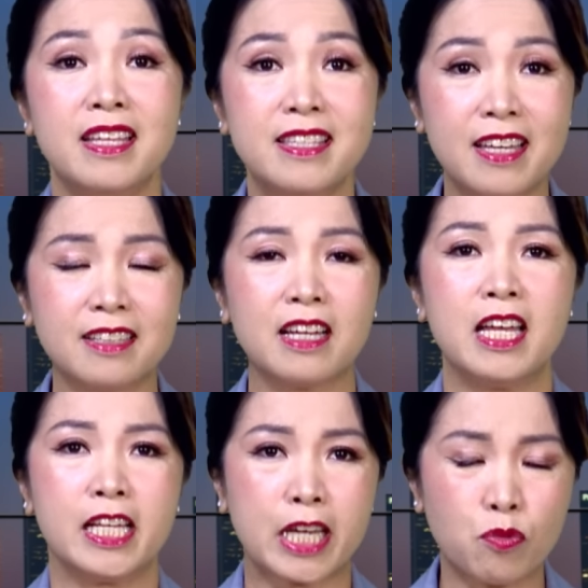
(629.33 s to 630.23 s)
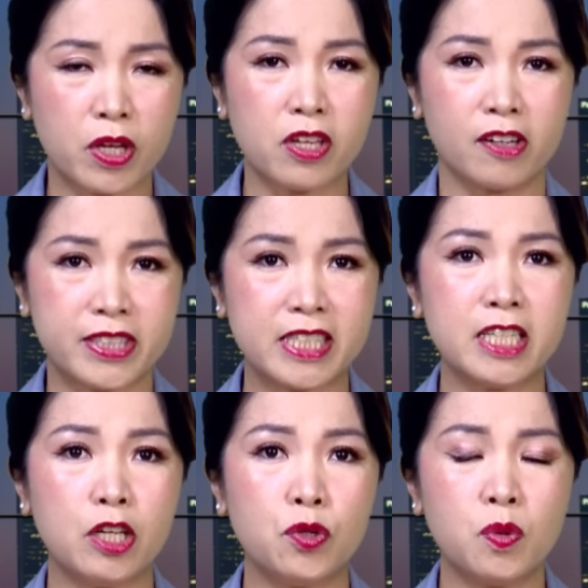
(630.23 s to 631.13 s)
Nhưng cái nguyên do chính
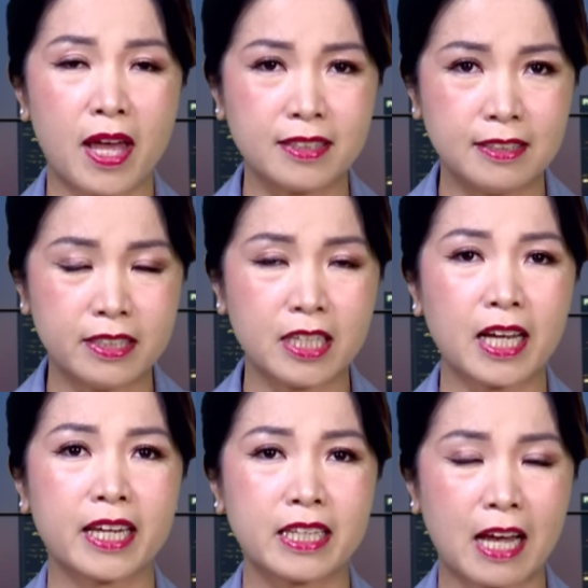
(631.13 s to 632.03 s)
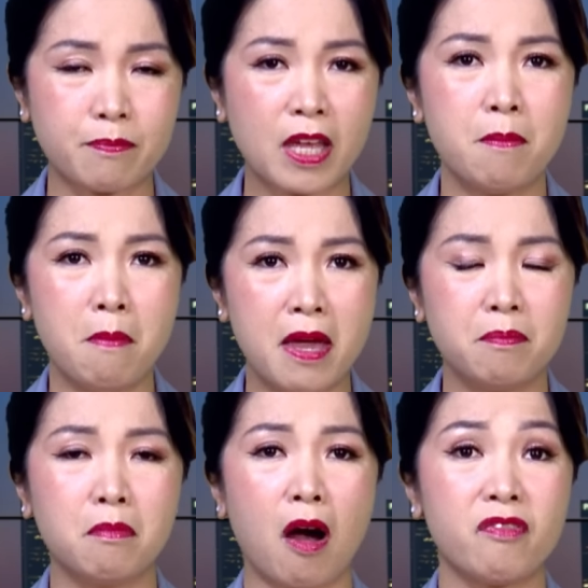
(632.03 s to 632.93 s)
yếu là người dân Anh cảm thấy
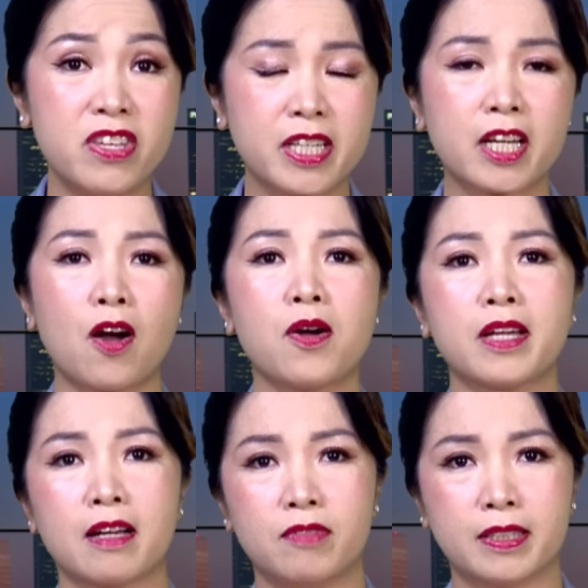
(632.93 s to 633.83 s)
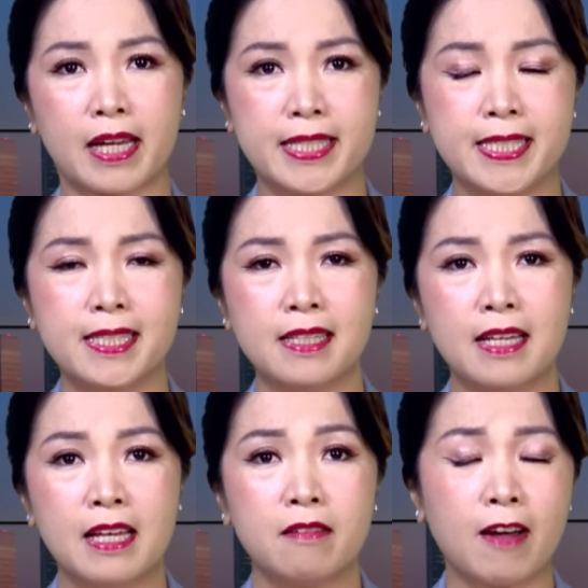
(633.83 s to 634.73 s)
mệt mỏi với những cái khó khăn về tài chính
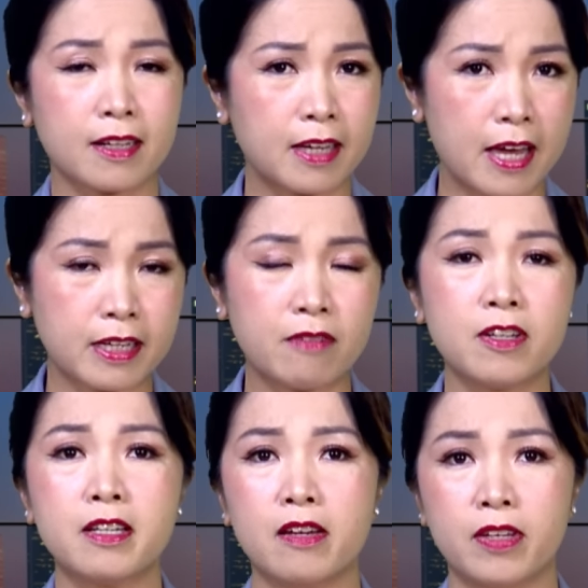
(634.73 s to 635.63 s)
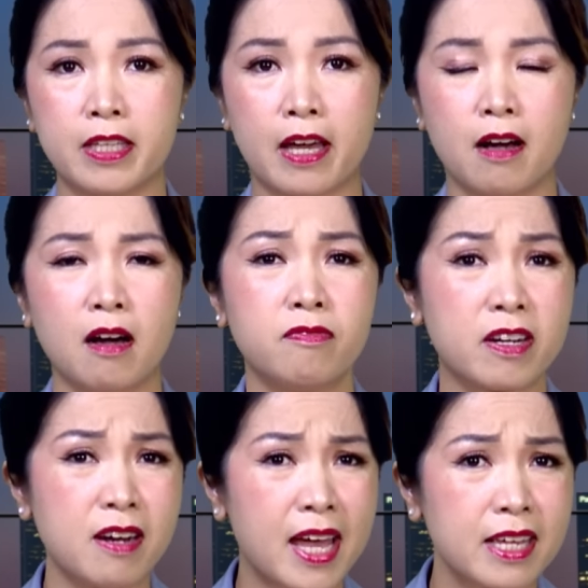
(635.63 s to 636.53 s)
và kể cả vấn đề về nhà ở.
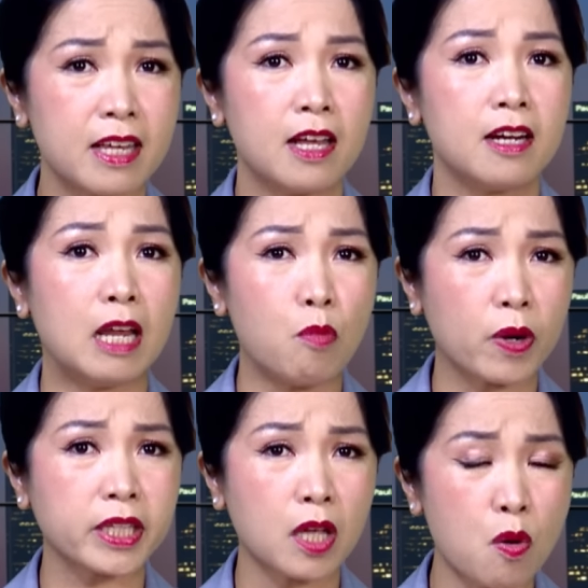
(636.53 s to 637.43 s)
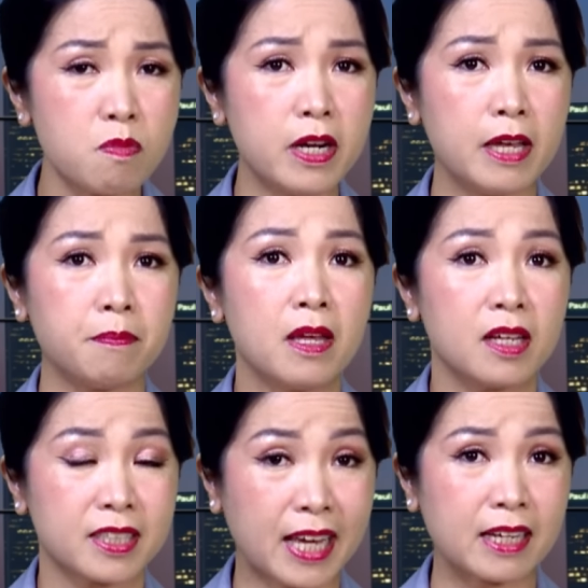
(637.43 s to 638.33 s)
Và đây là một cái thông điệp
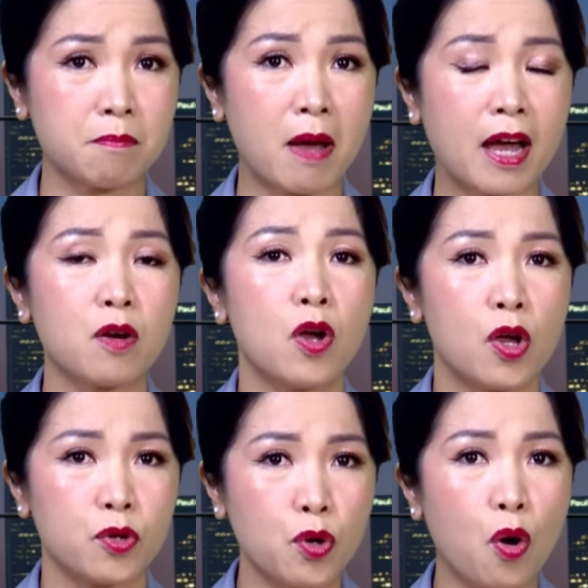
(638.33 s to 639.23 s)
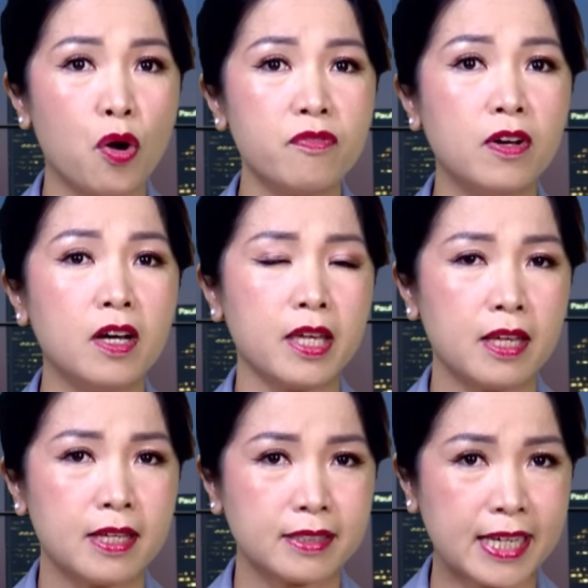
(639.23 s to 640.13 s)
cảnh báo đối với
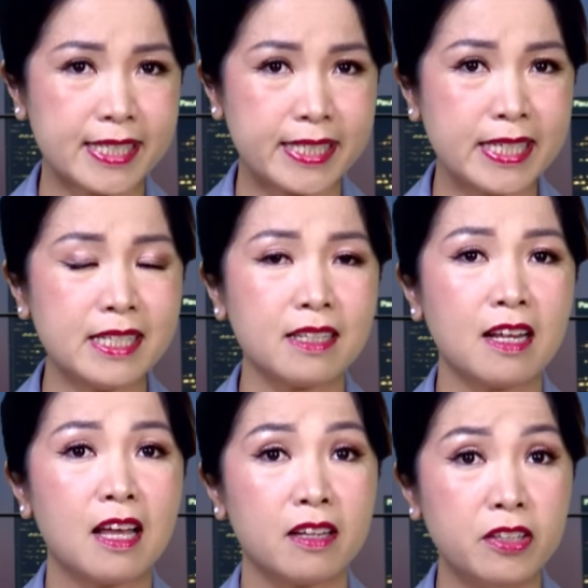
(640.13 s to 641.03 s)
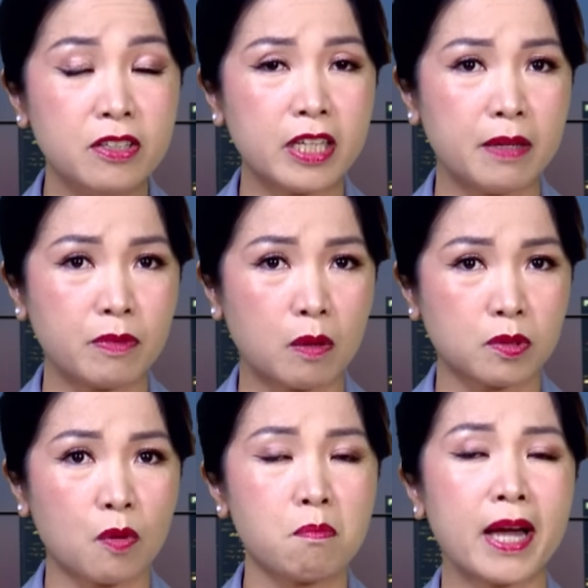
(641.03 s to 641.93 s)
ngay chính đương kim
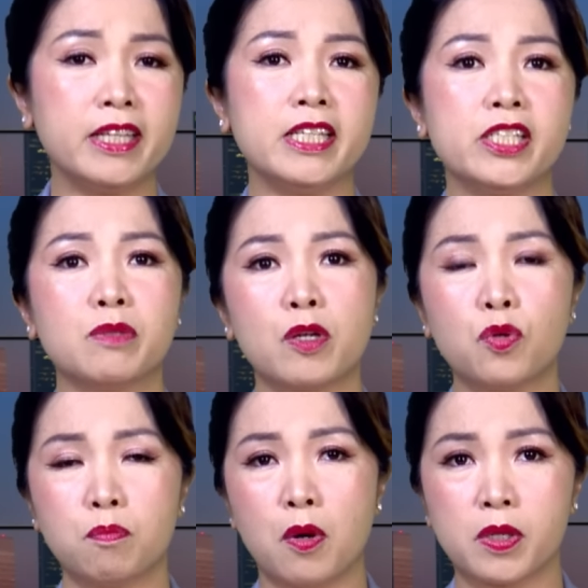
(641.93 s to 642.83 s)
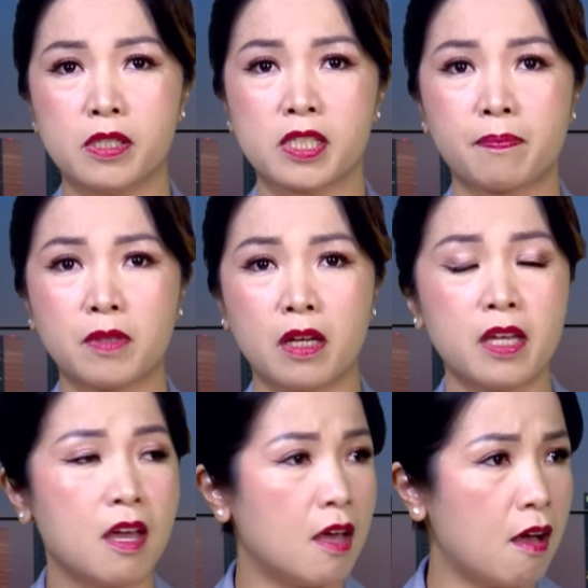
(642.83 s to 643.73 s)
tổng thống Biden trong cái cuộc bầu cử sắp
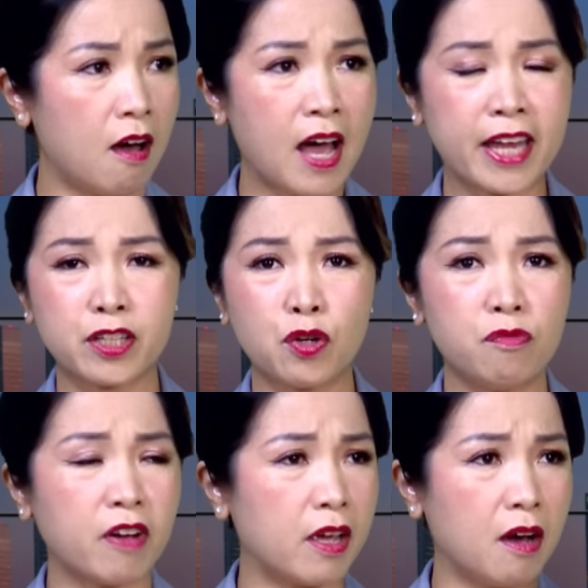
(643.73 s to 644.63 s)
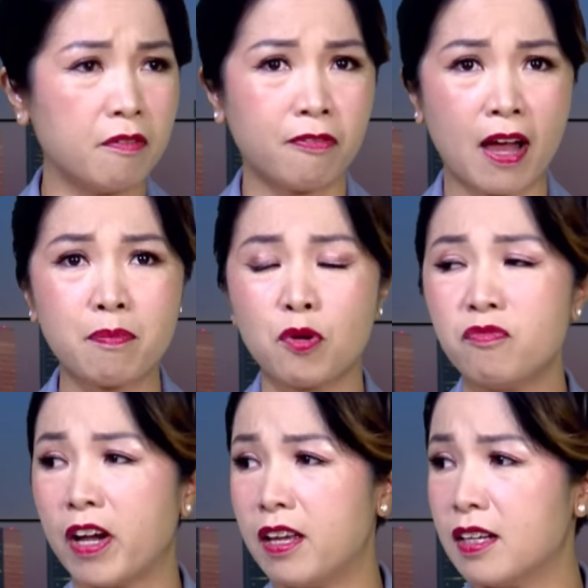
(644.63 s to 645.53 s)
tới. Ở Anh cũng vậy, ở Pháp cũng
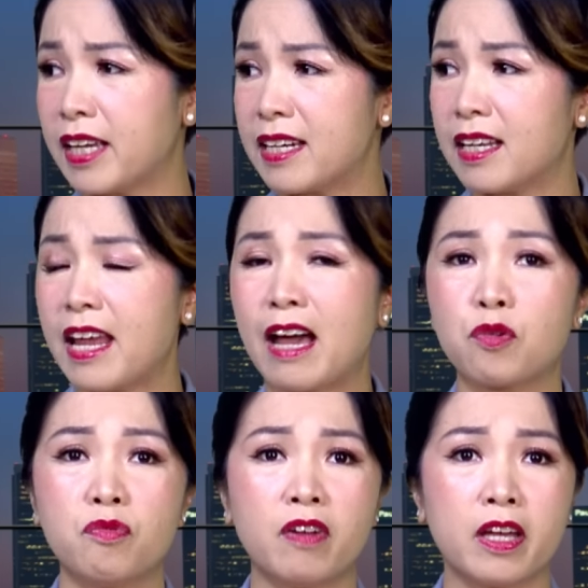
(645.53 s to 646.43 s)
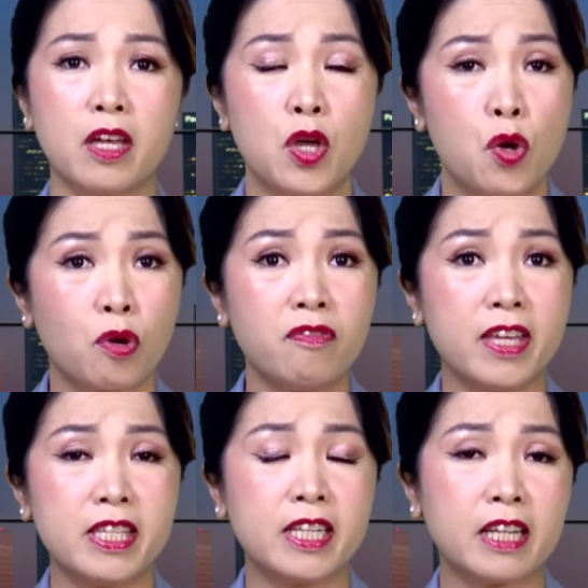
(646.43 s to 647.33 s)
vậy, ở Canada cũng vậy. Quý
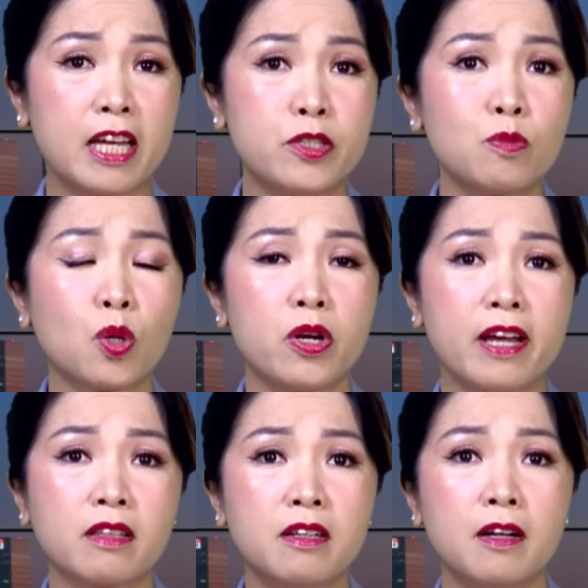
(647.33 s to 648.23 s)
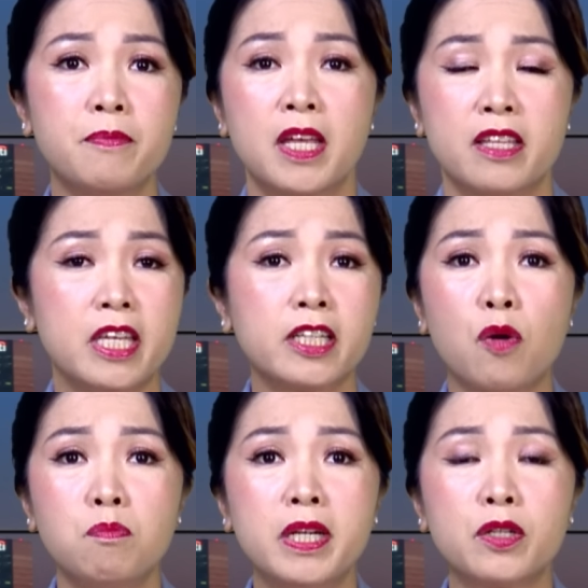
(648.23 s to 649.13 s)
vị nhìn thấy chúng tôi đã thưa, những
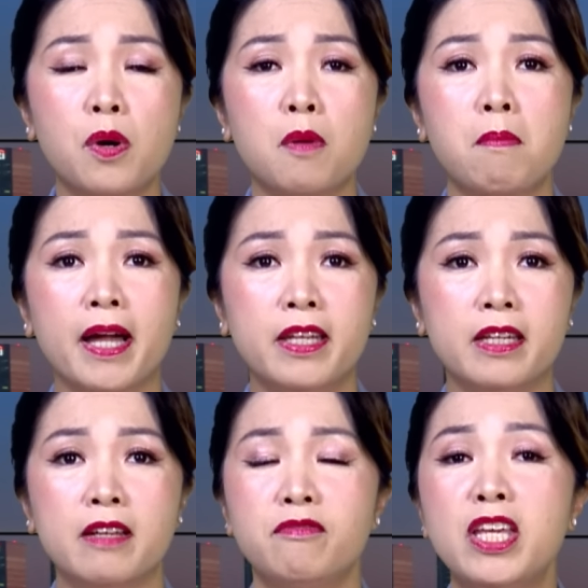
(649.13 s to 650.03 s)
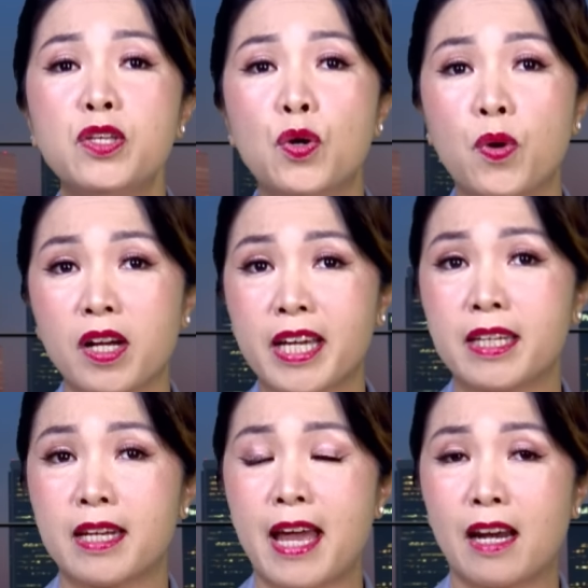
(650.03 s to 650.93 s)
đồng minh của ông Biden, ví dụ ở
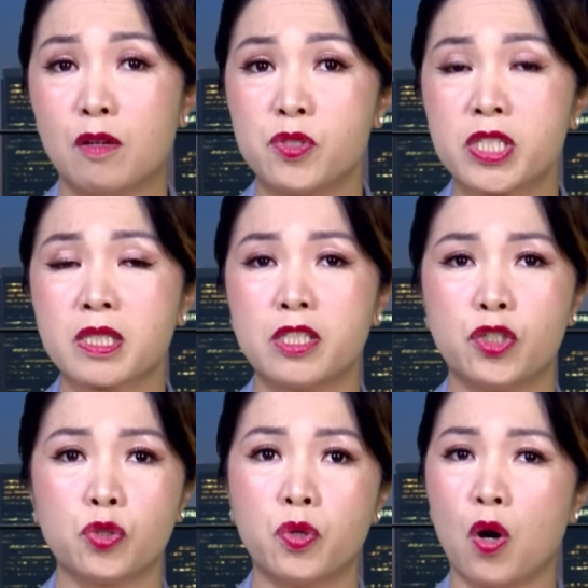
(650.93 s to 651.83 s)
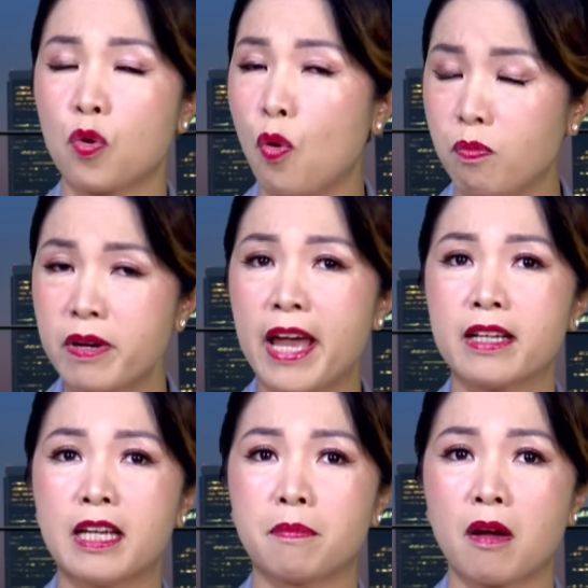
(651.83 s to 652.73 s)
Canada là ông Justin Trudeau cũng
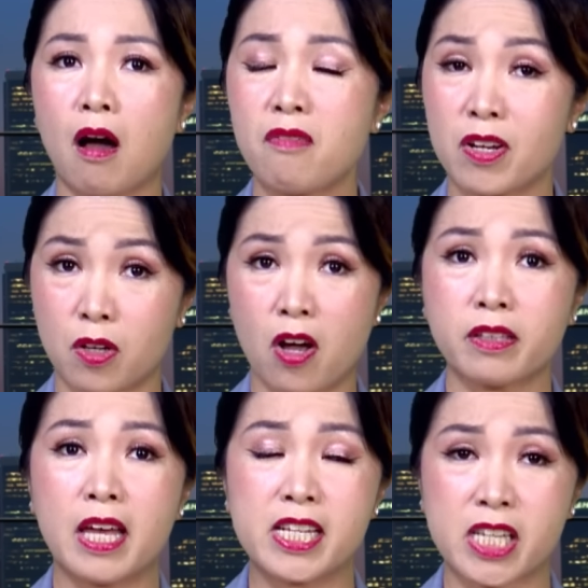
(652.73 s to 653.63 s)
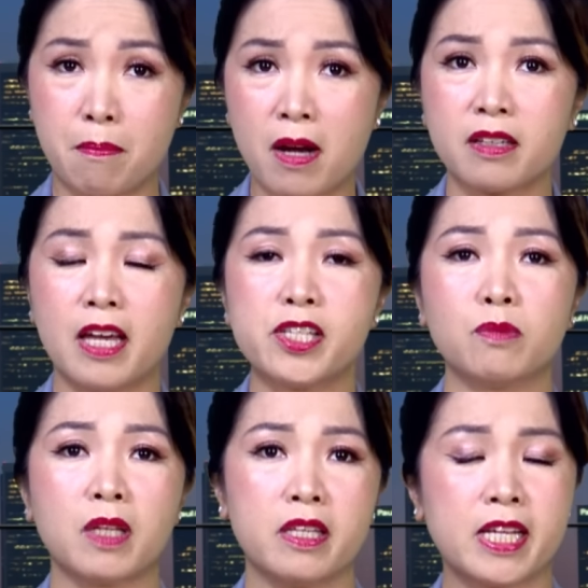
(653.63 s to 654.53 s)
đang gặp khó và có thể sẽ mất ghế
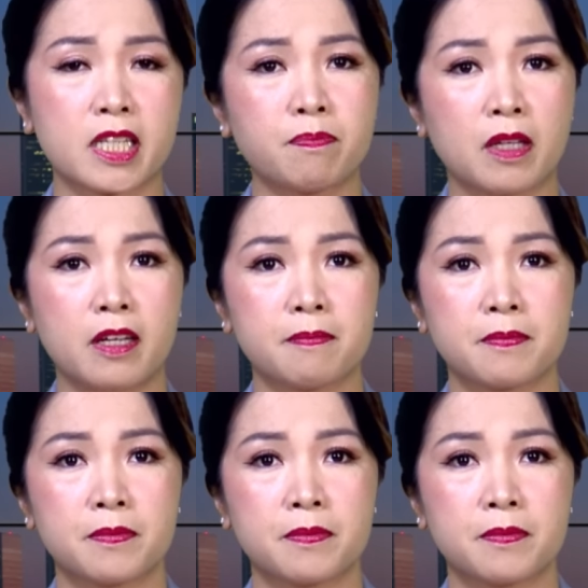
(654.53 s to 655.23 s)
trong thời gian sắp tới.